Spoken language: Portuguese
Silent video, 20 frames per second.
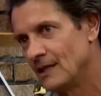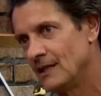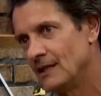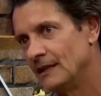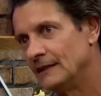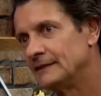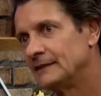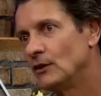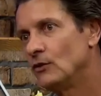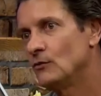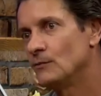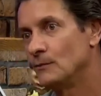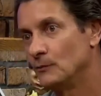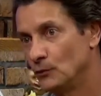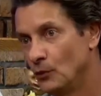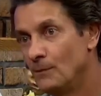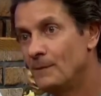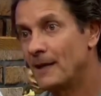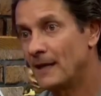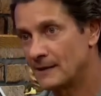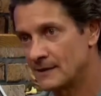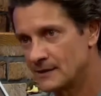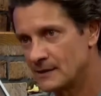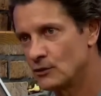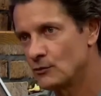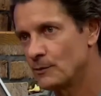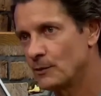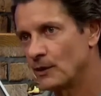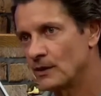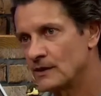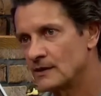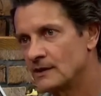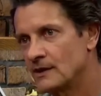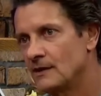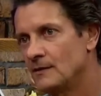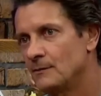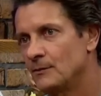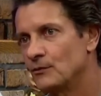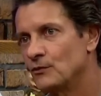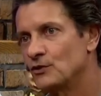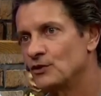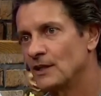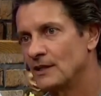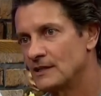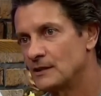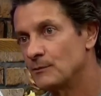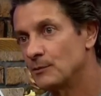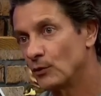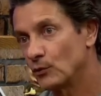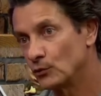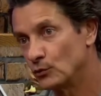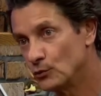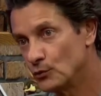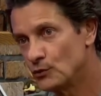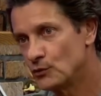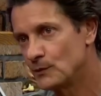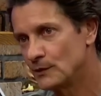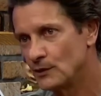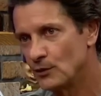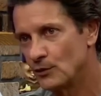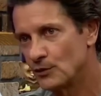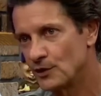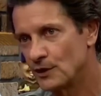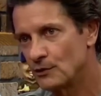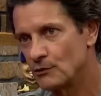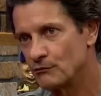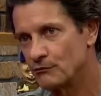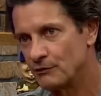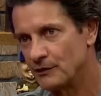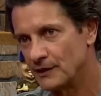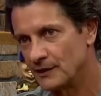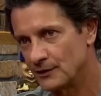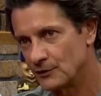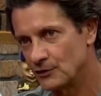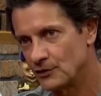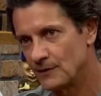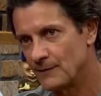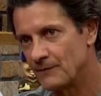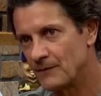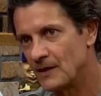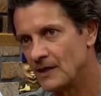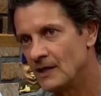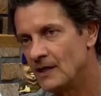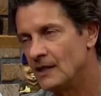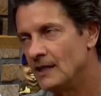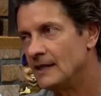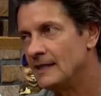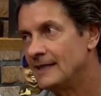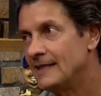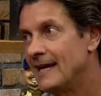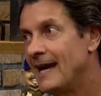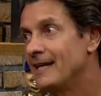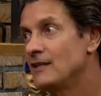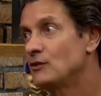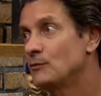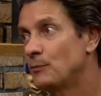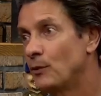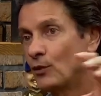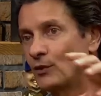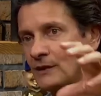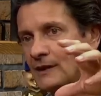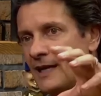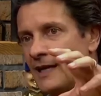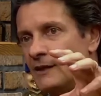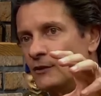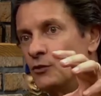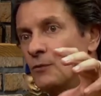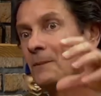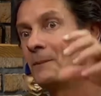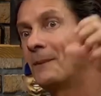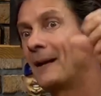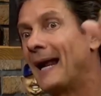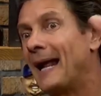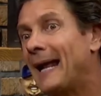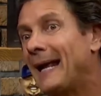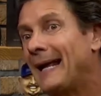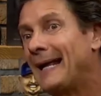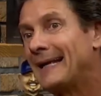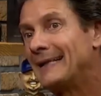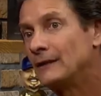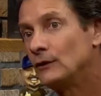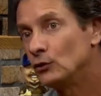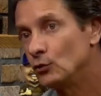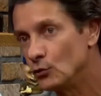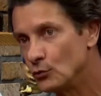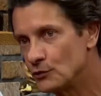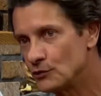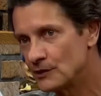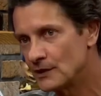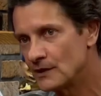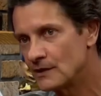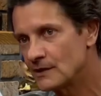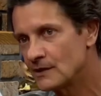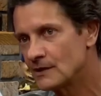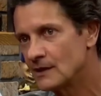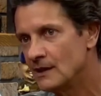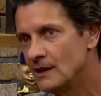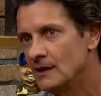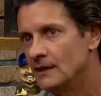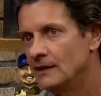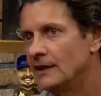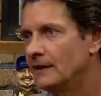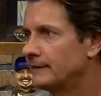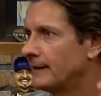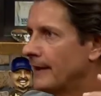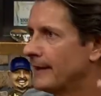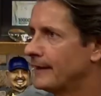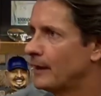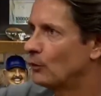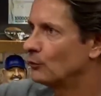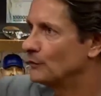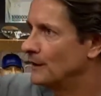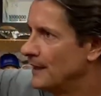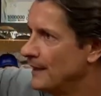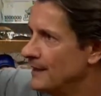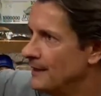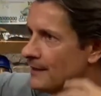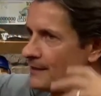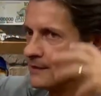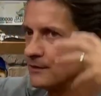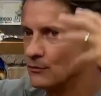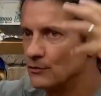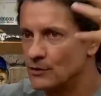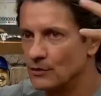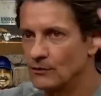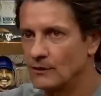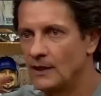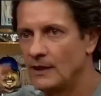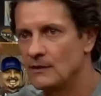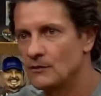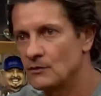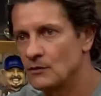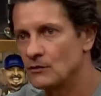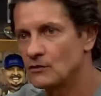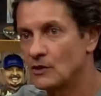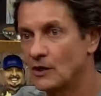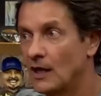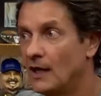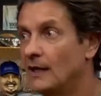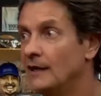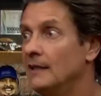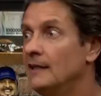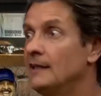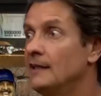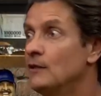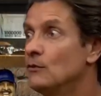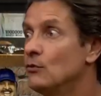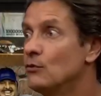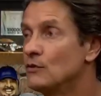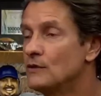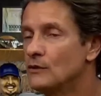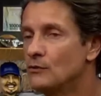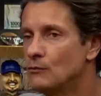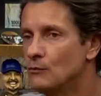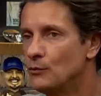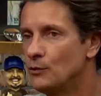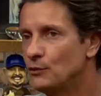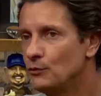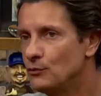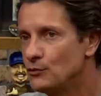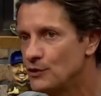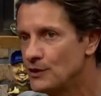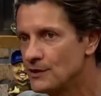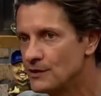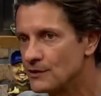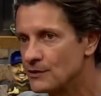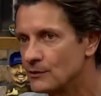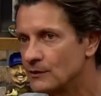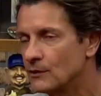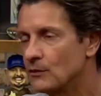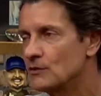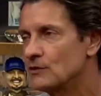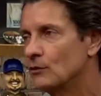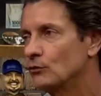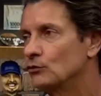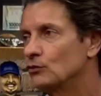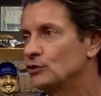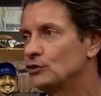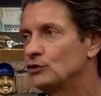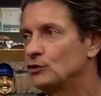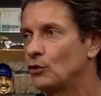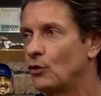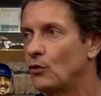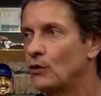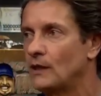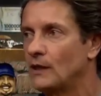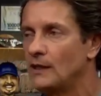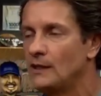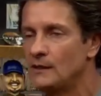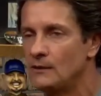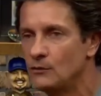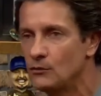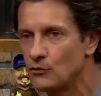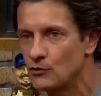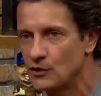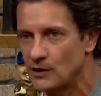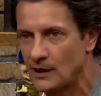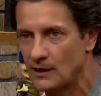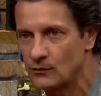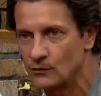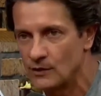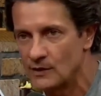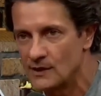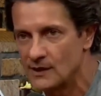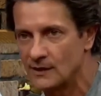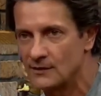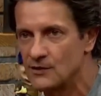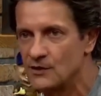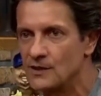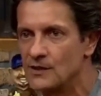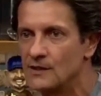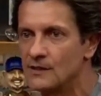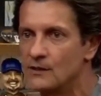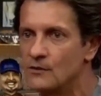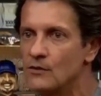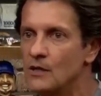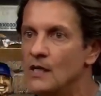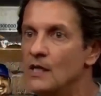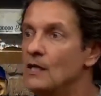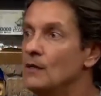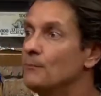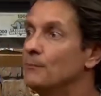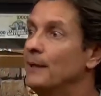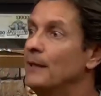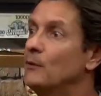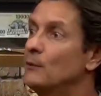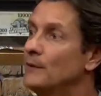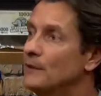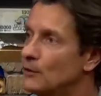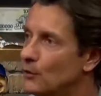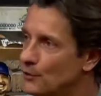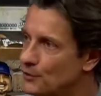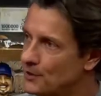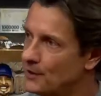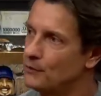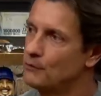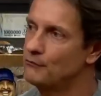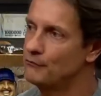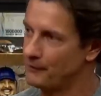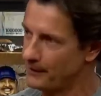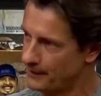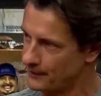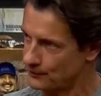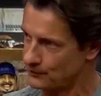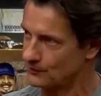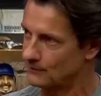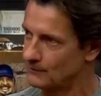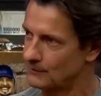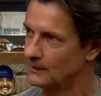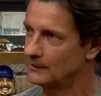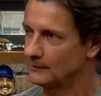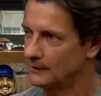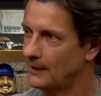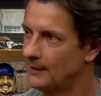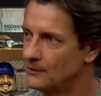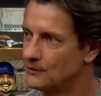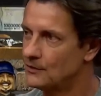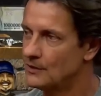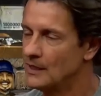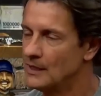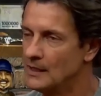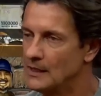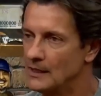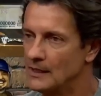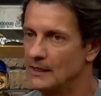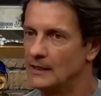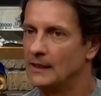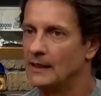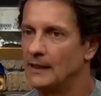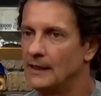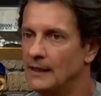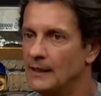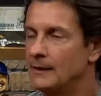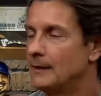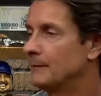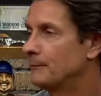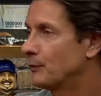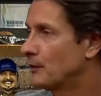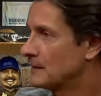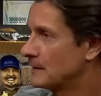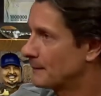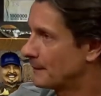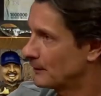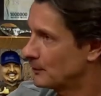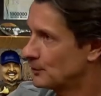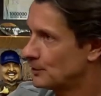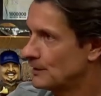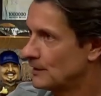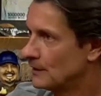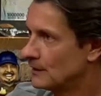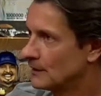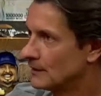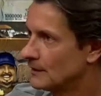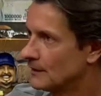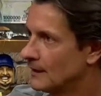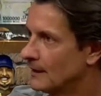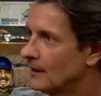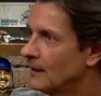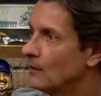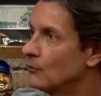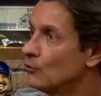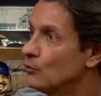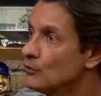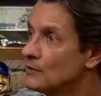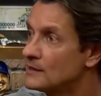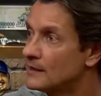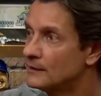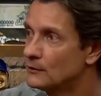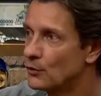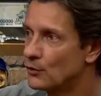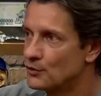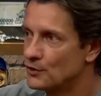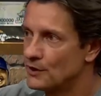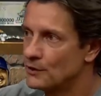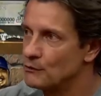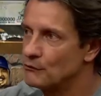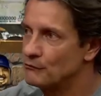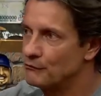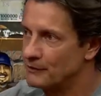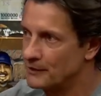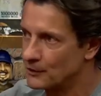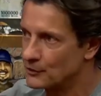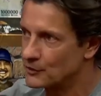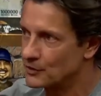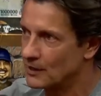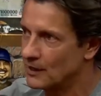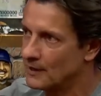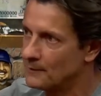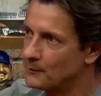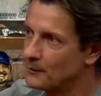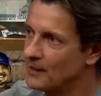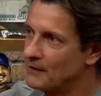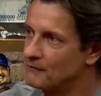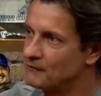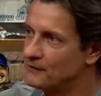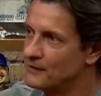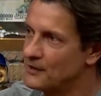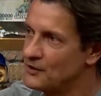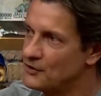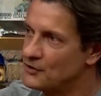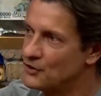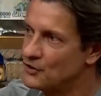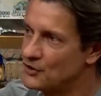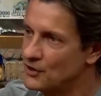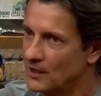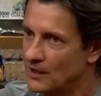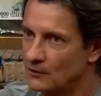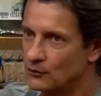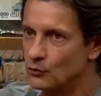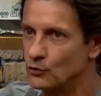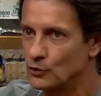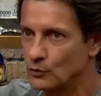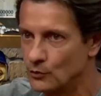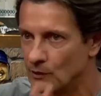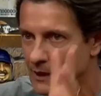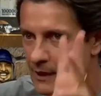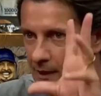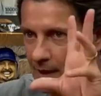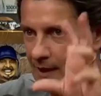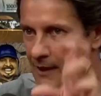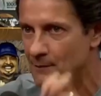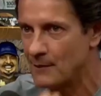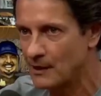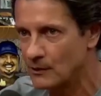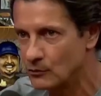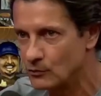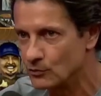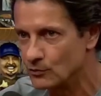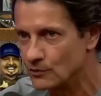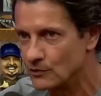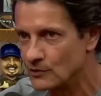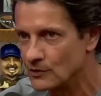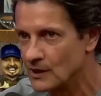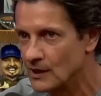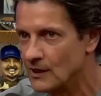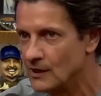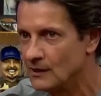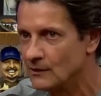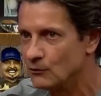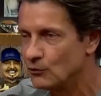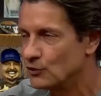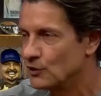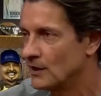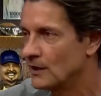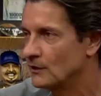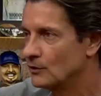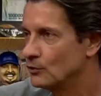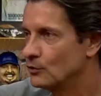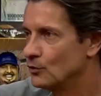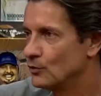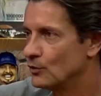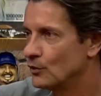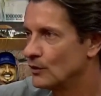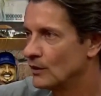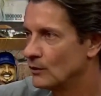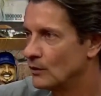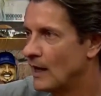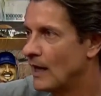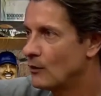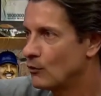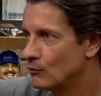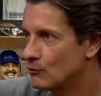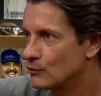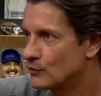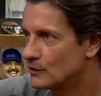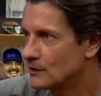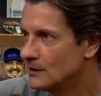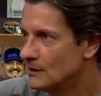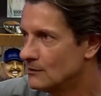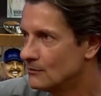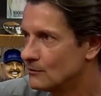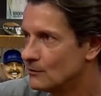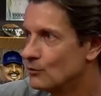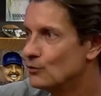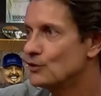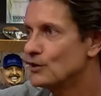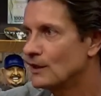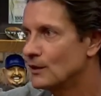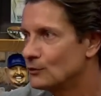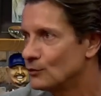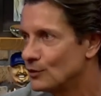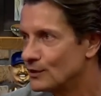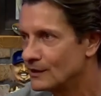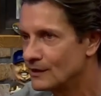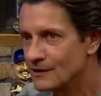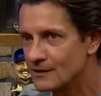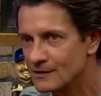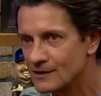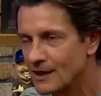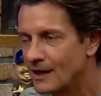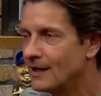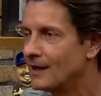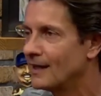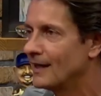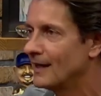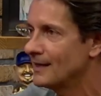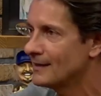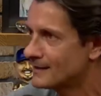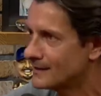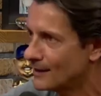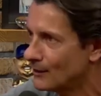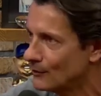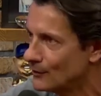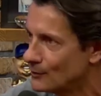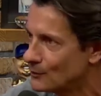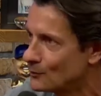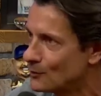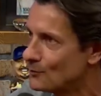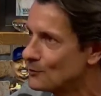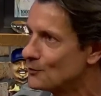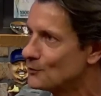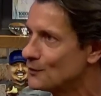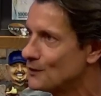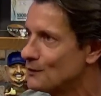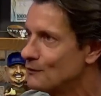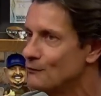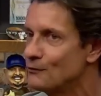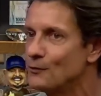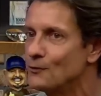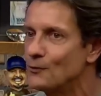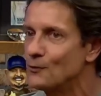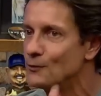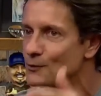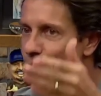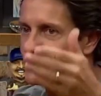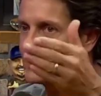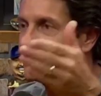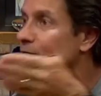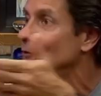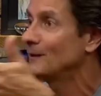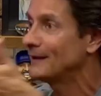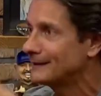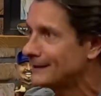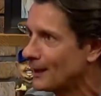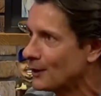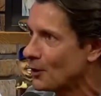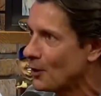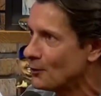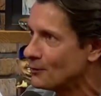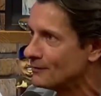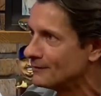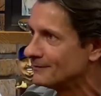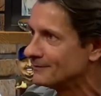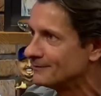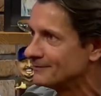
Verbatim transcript: Então, tá. no Brasil, por exemplo, já se produz o hidrogênio verde e que é exportado para indústrias que têm caldeiras e não sei o que, não sei o que lá, e que usam muito diesel. Então, eles estão trocando os geradores a diesel pelo, pelo hidrogênio, hidrogênio, verde, entende? Do caralho. É, por exemplo, a China, ela usa hidrogênio verde lá, porque em vez de gerador, quando acaba a luz, um gerador a combustão, o gerador deles lá é a célula de combustível usando o etanol.